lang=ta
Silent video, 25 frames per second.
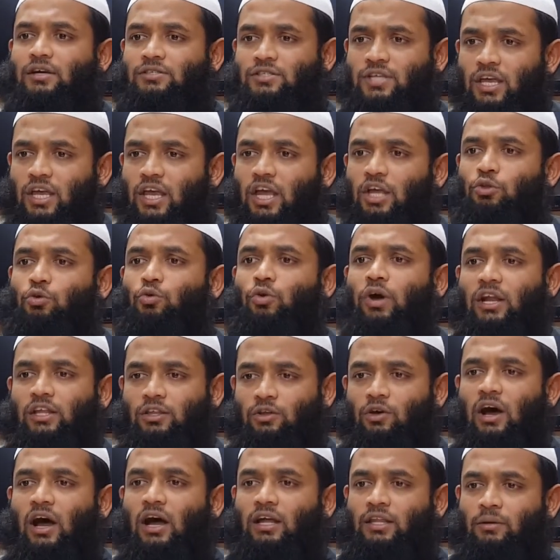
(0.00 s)
செய்யது
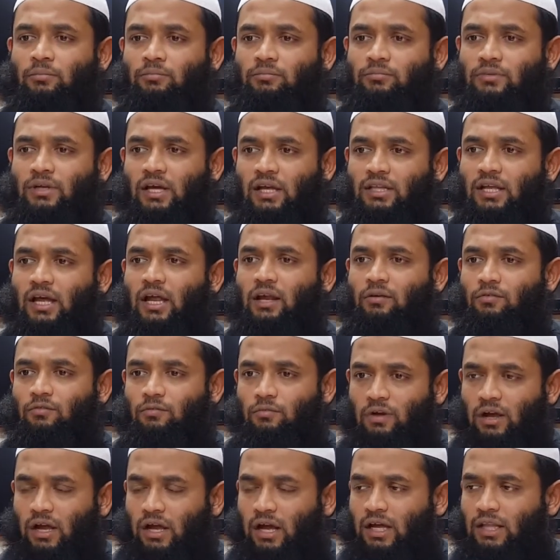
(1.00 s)
வலது ஆதம் நான் தான்
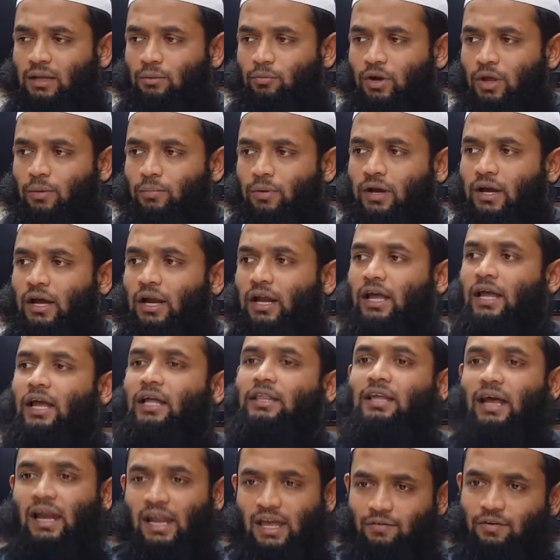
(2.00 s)
ஆதமுடைய மக்களையே
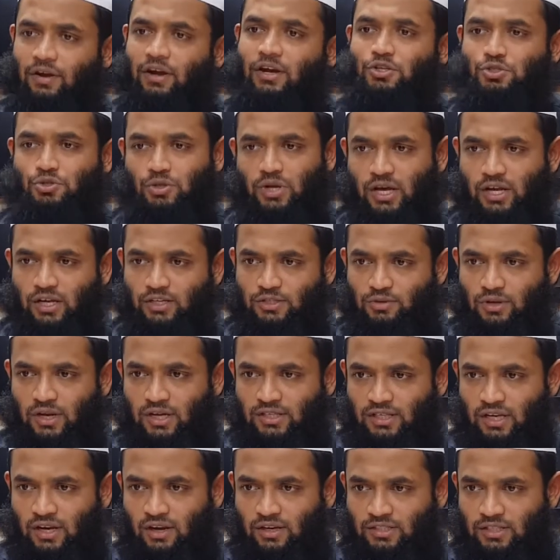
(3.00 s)
தலைவர்னு சொன்னாங்க ரசூல்லா
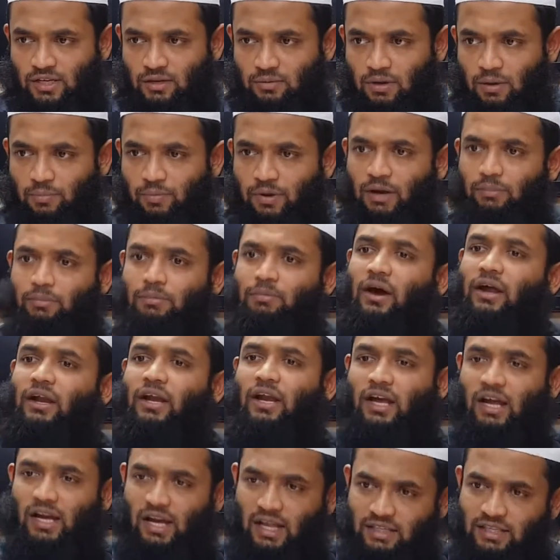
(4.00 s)
சொல்லா சொல்லம் அப்போ
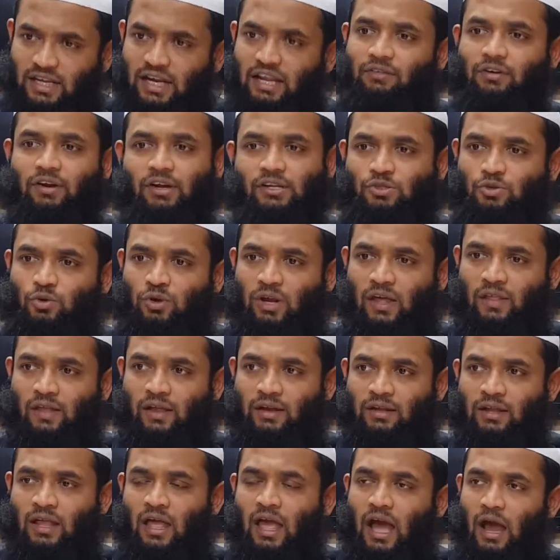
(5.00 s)
நபிமார்களுக்கெல்லாம் தலைவர் ரசூல்லா
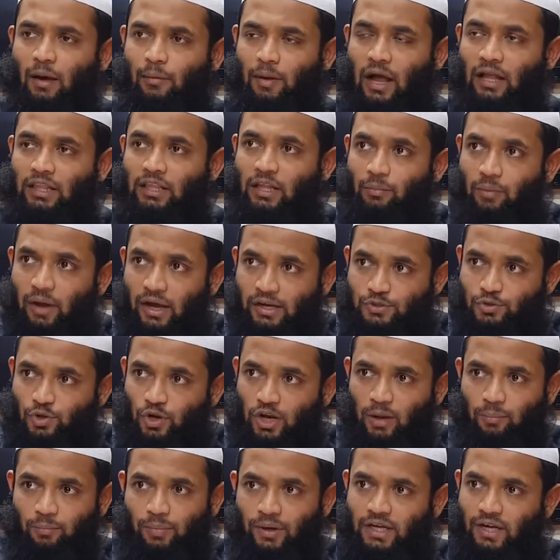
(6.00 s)
தான் அப்போ அந்த மாதிரி
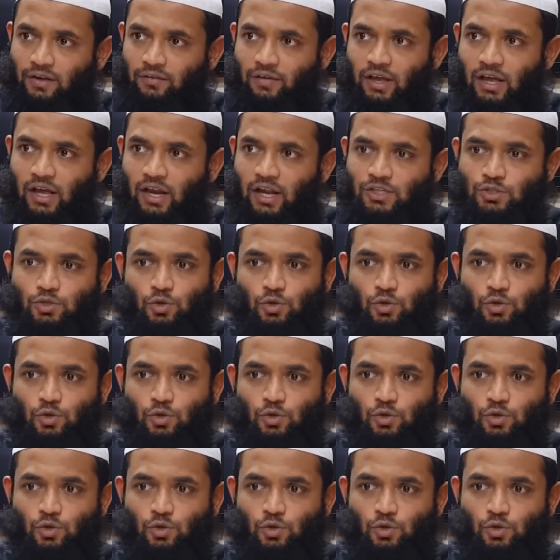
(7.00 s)
சொல்லப்பட்டவைகளை